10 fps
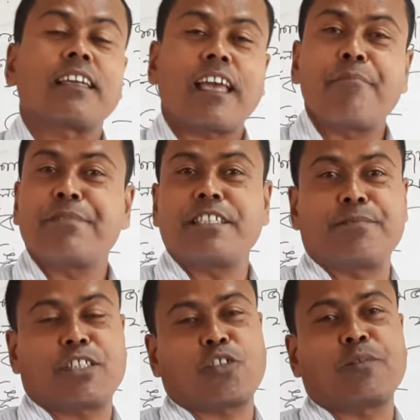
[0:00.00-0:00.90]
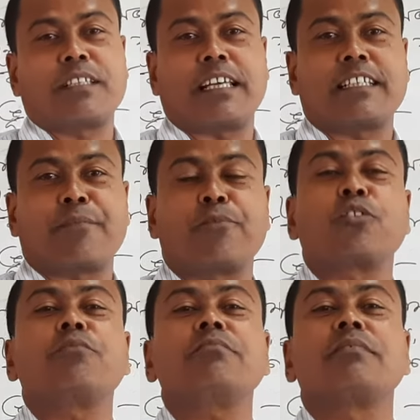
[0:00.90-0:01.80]
ক্যামব্রিজ বিশ্ববিদ্যালয় এটা
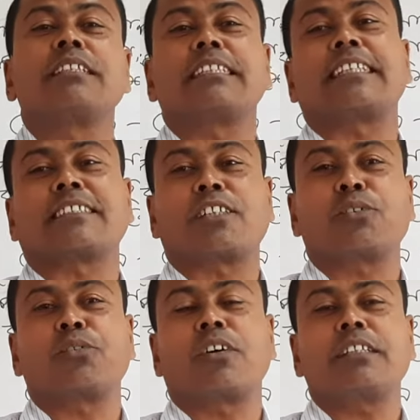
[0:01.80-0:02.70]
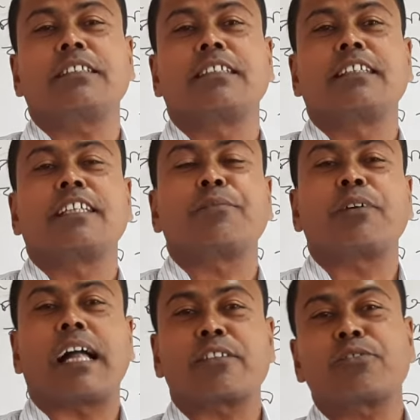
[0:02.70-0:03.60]
প্রথম এ যাত্রা শুরু হয় এবং
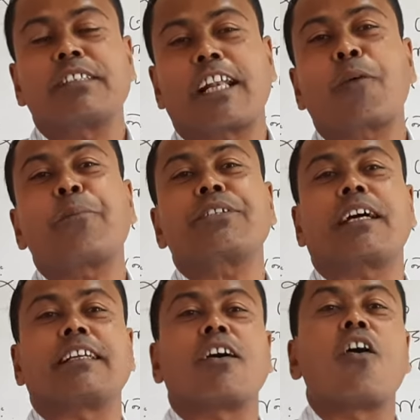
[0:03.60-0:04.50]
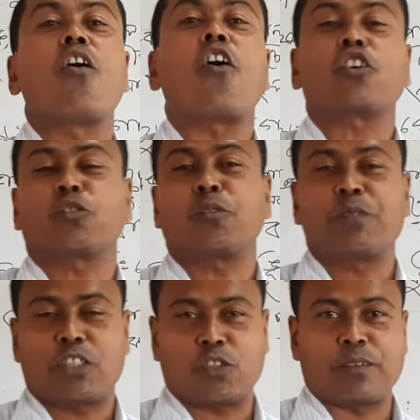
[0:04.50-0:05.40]
আঠারোশো নিরানব্বই সালে অক্সফোর্ড
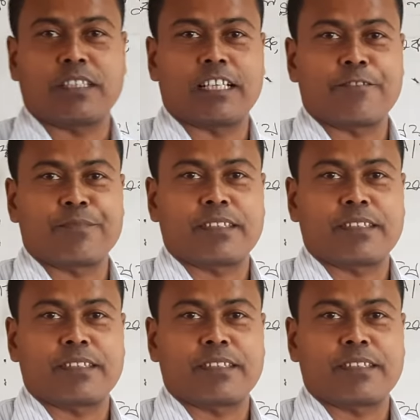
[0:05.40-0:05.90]
বিশ্ববিদ্যালয়